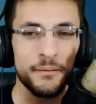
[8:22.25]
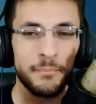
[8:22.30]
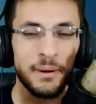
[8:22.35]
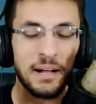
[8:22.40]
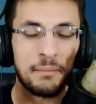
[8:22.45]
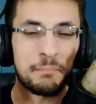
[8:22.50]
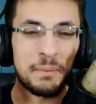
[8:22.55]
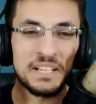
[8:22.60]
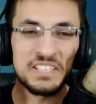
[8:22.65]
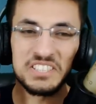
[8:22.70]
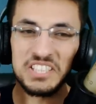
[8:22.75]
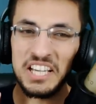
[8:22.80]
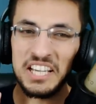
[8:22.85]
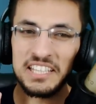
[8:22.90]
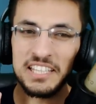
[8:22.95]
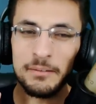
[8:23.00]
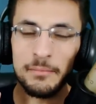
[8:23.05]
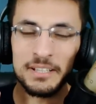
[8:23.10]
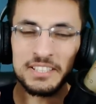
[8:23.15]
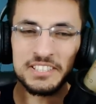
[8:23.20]
Bak ben
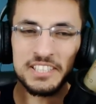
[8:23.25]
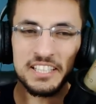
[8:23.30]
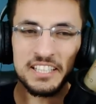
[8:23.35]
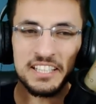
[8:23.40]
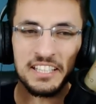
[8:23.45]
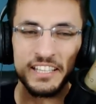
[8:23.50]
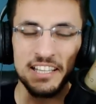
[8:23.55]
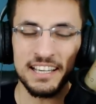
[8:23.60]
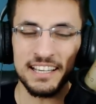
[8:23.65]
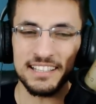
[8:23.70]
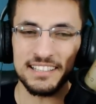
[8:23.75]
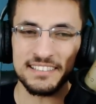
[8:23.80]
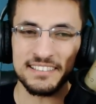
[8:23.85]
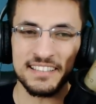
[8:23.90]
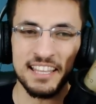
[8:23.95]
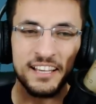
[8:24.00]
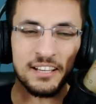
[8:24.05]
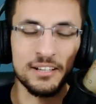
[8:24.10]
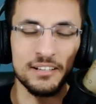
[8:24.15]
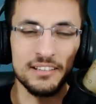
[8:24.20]
cehennem ejderiyle
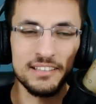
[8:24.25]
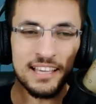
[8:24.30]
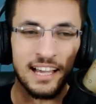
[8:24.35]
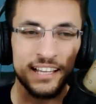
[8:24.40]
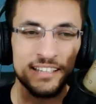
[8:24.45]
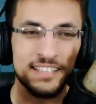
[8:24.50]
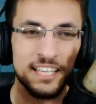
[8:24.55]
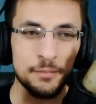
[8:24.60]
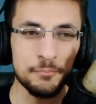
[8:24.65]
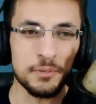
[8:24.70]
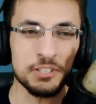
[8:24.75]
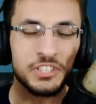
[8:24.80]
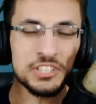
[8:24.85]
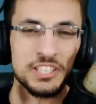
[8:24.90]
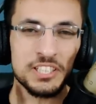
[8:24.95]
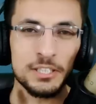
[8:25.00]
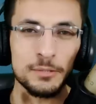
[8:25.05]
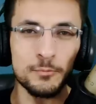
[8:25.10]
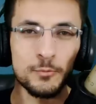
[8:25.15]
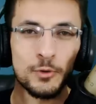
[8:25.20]
tek yani tek
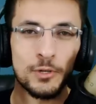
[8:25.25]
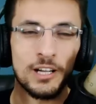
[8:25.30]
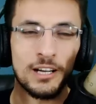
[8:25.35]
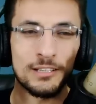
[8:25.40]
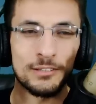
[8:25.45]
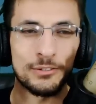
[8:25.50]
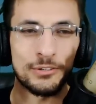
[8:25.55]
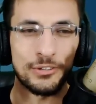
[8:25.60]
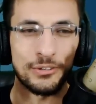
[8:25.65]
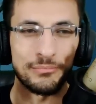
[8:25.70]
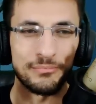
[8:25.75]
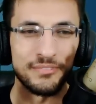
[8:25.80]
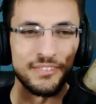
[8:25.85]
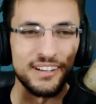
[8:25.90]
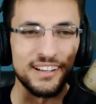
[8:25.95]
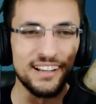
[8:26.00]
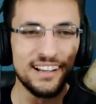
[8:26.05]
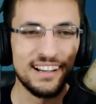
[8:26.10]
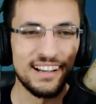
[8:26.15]
başına gidip kule alıyorum.